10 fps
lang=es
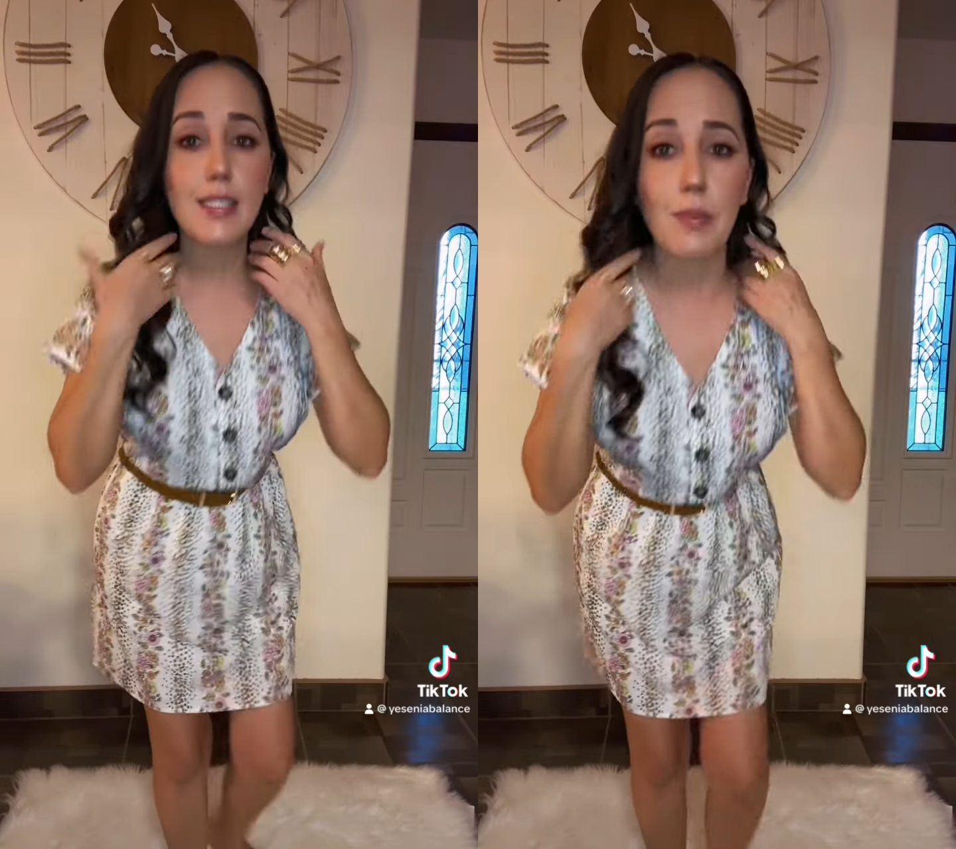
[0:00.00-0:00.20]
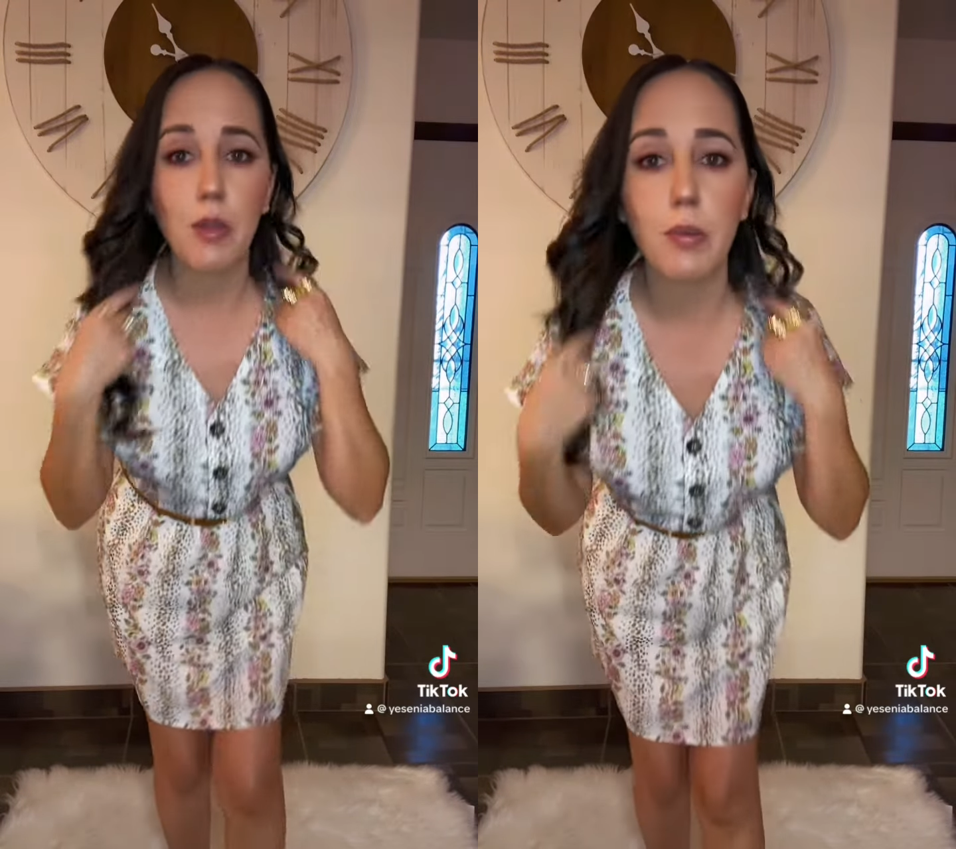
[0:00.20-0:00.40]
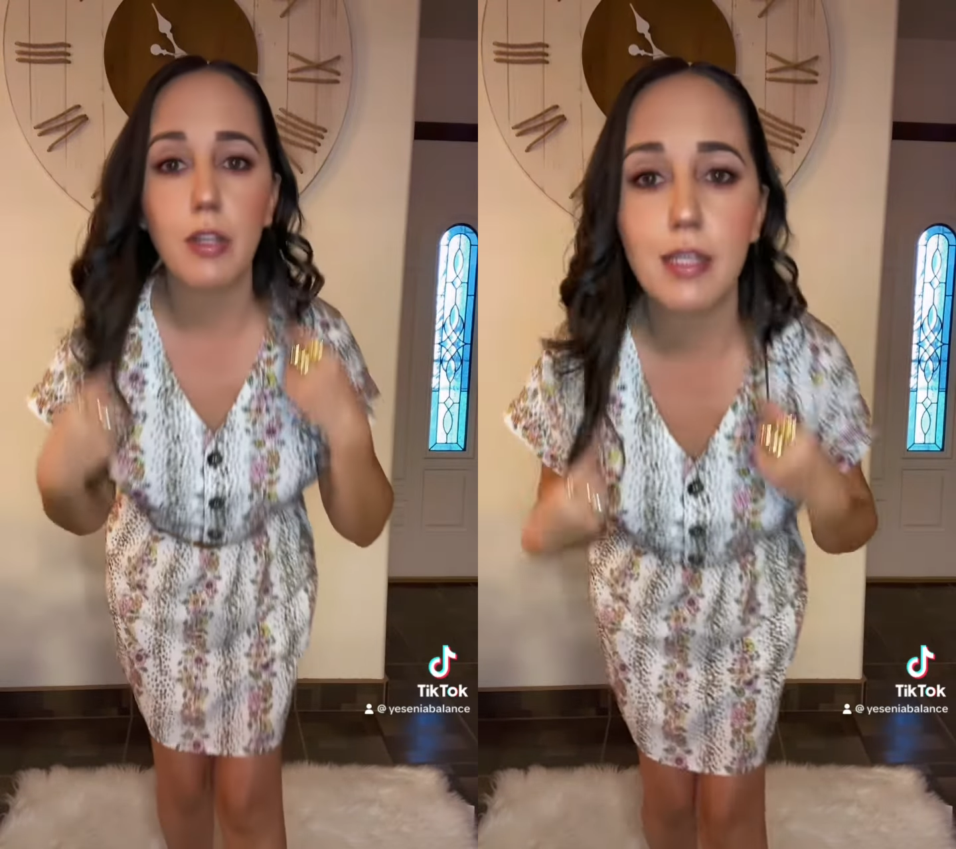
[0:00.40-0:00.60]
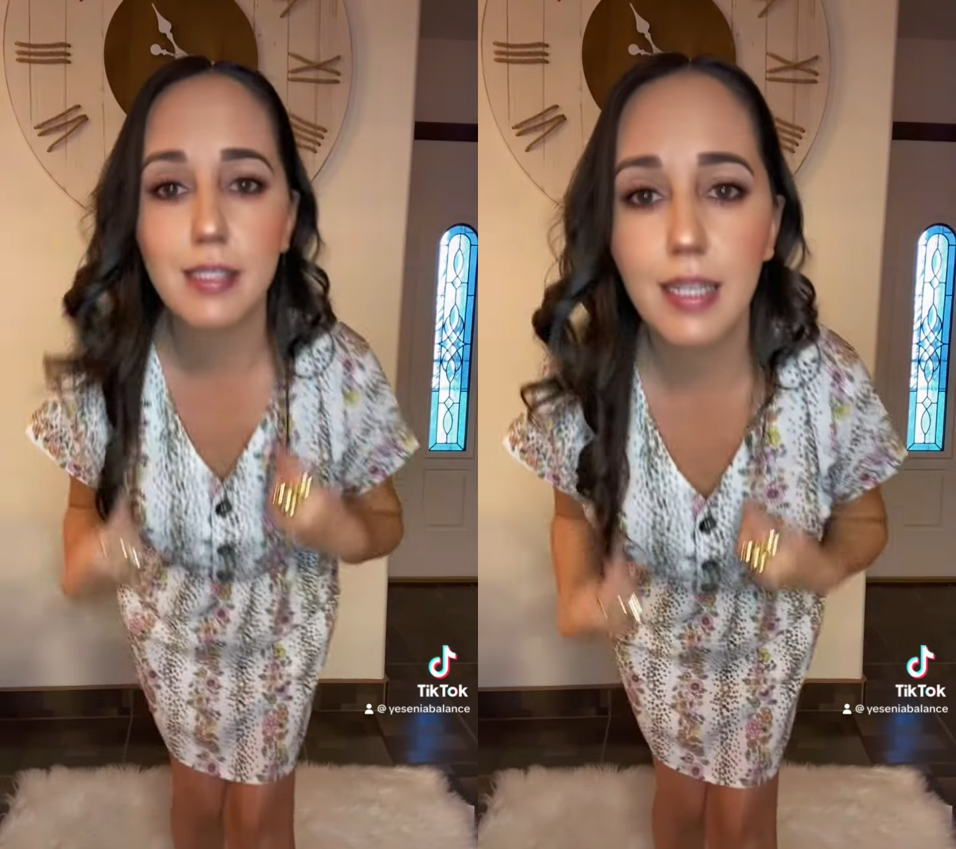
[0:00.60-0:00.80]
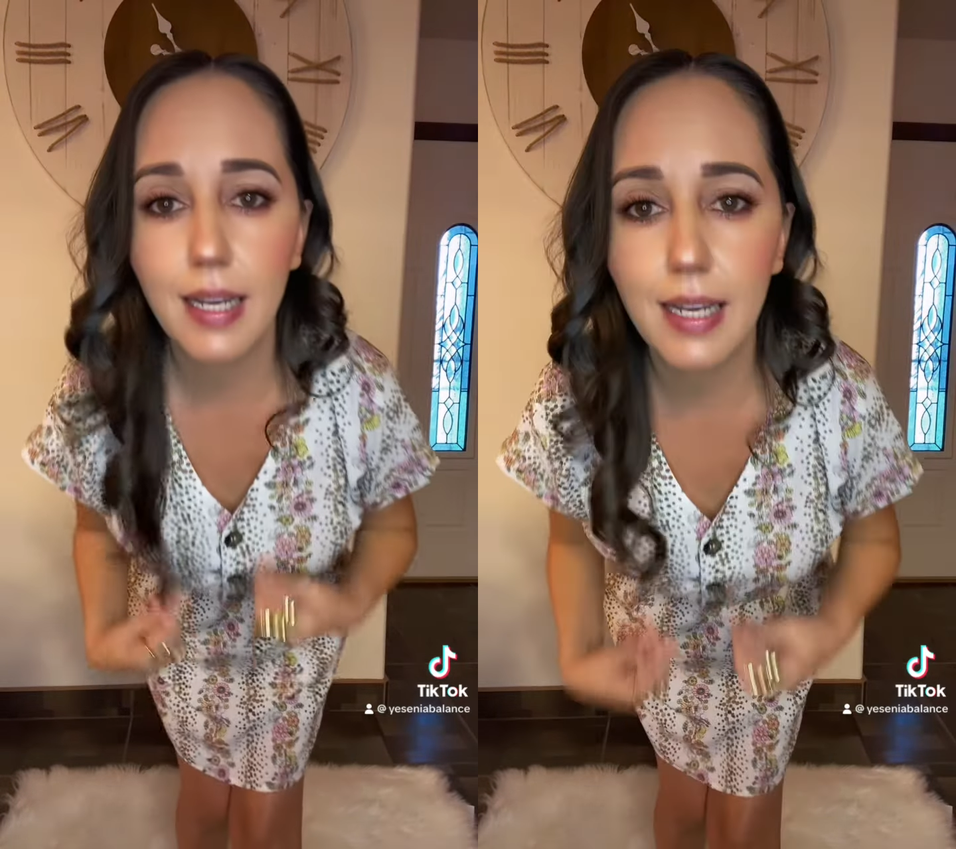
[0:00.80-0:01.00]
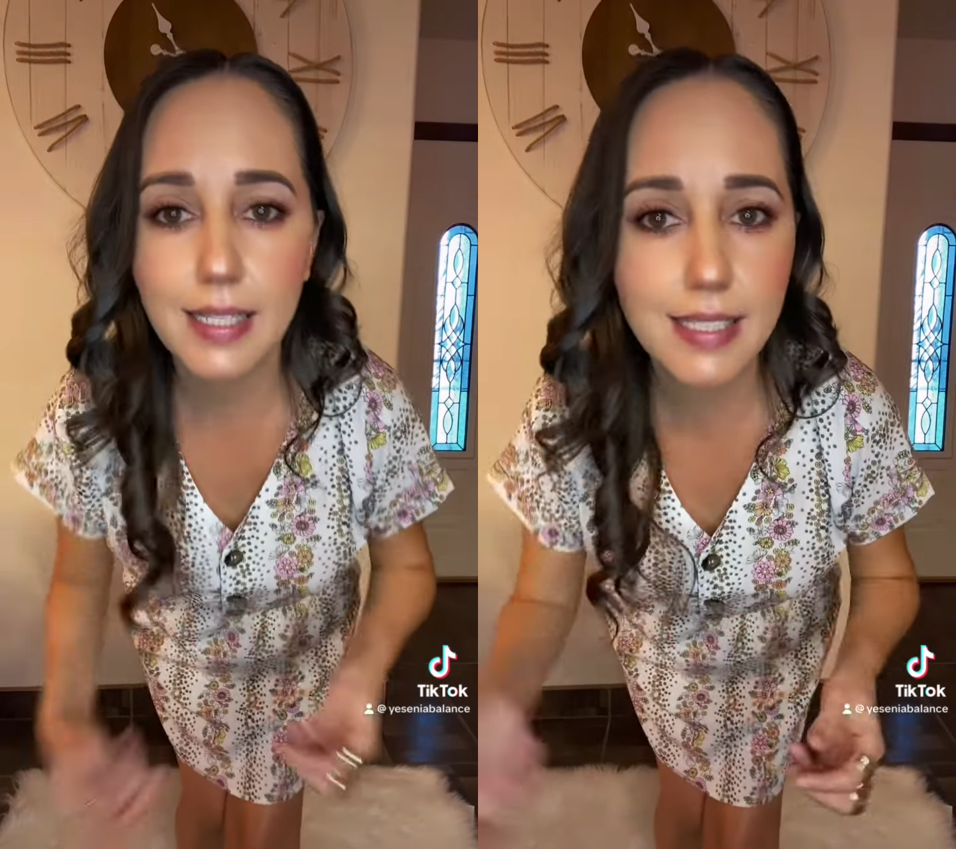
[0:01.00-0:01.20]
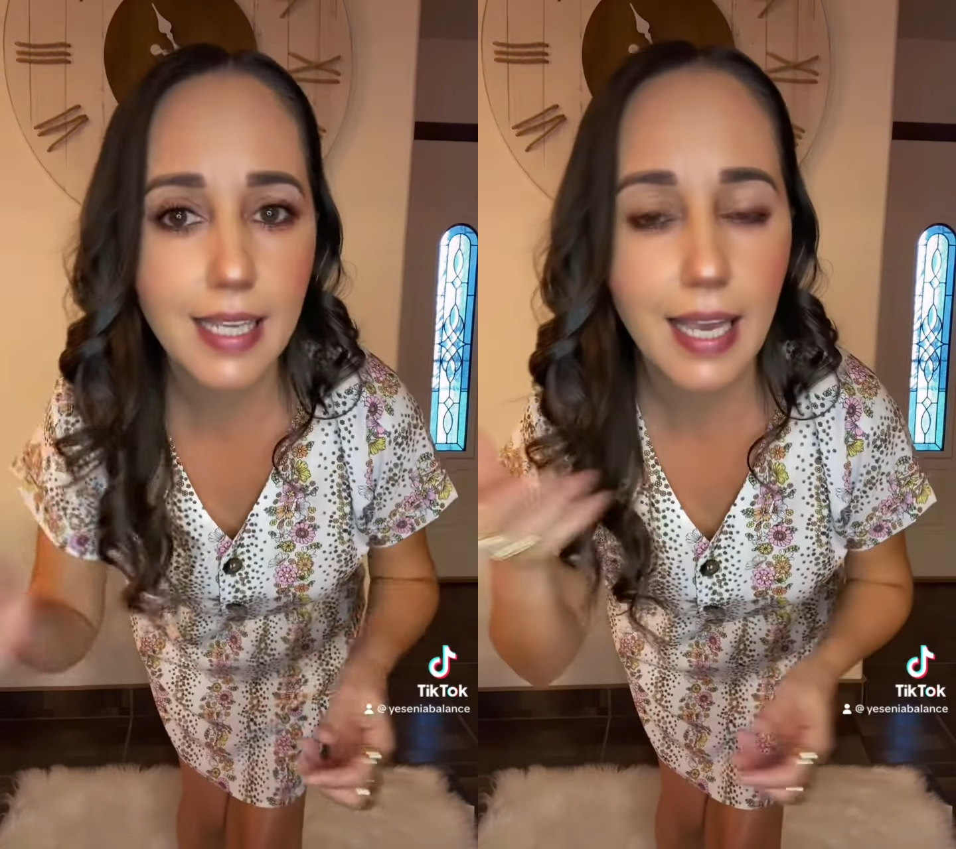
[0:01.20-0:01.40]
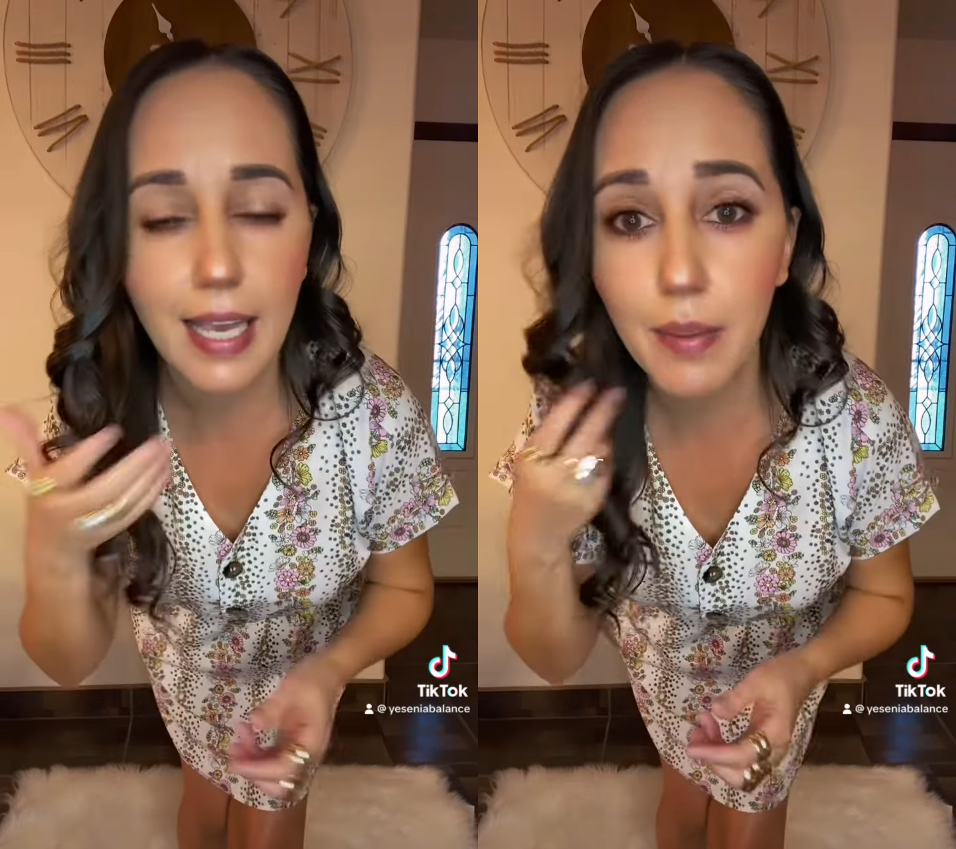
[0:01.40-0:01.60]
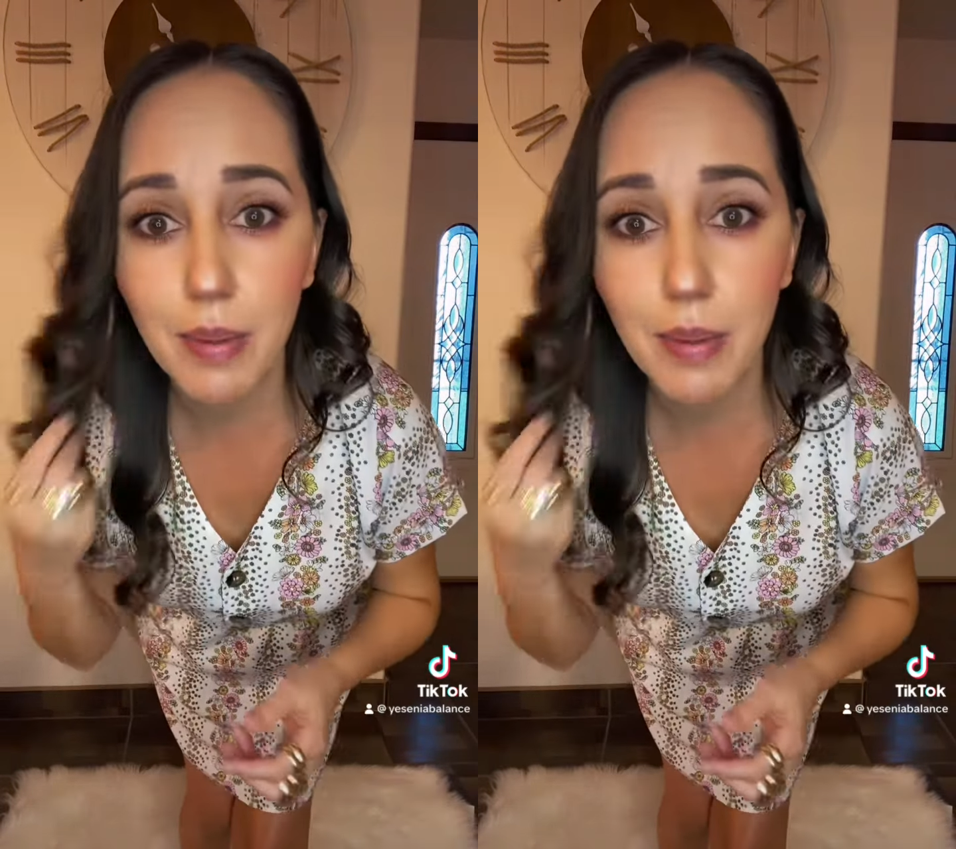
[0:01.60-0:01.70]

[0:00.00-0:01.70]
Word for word: se me olvidó decirles que